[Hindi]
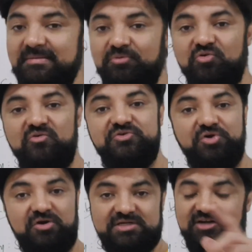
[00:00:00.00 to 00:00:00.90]
इंप्रूव
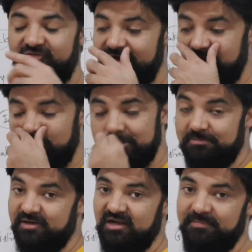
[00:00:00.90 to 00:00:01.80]
शॉर्टकट फाइंड आउट वो
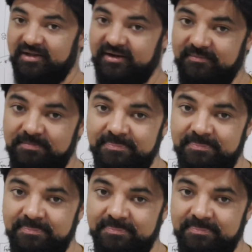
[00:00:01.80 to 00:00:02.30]
सब करना पड़ेगा